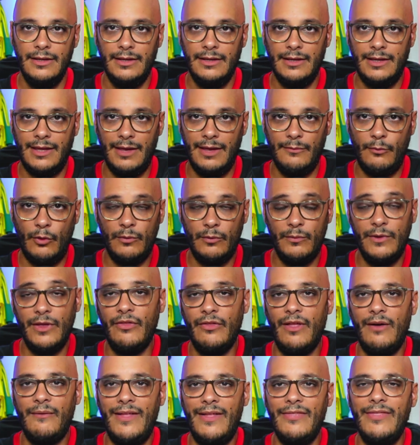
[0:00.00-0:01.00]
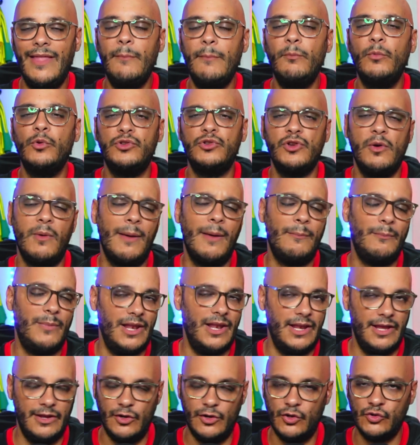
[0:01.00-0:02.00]
que volviendo a bandas mucho más
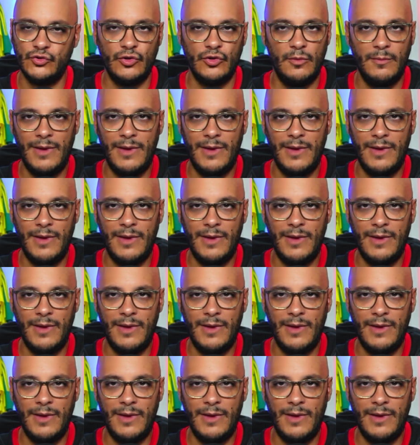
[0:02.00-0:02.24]
peligroso,